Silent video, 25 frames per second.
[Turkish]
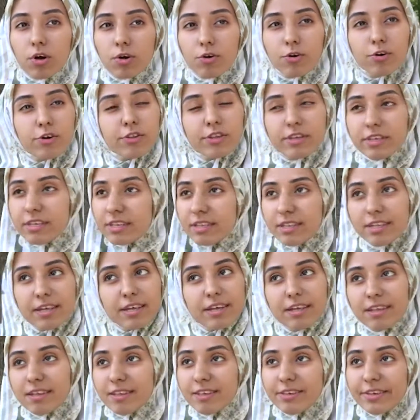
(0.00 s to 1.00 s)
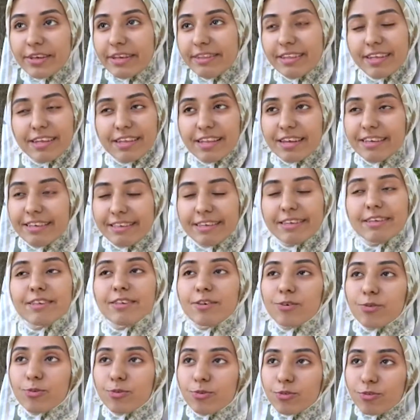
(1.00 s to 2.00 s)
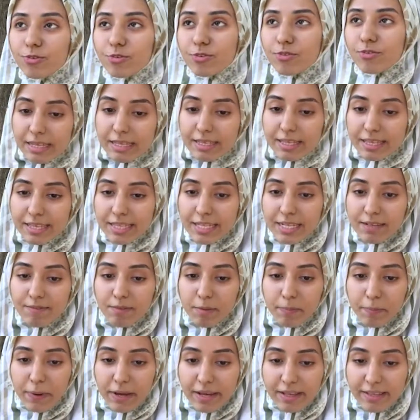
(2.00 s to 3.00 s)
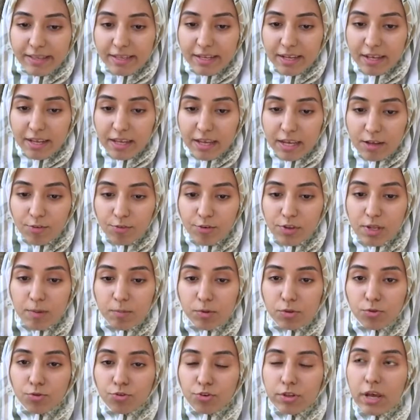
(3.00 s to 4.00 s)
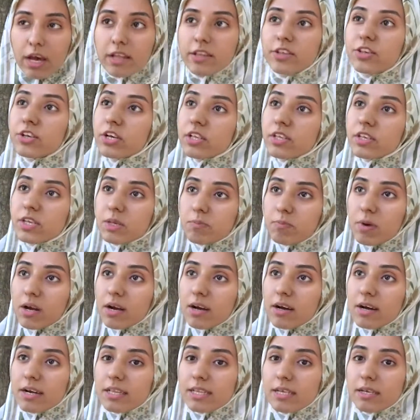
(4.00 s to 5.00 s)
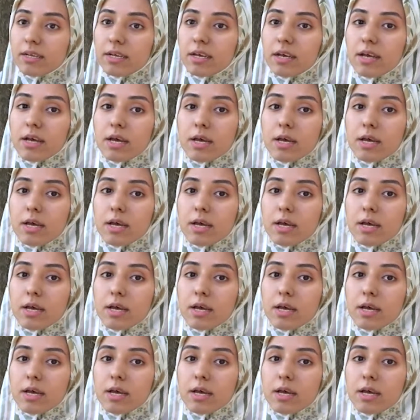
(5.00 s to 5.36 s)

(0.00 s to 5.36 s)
Onun dışında şey değil yani iyiyiz çok şükür. Sınava bence en önemli düzenli çalışmak. Hani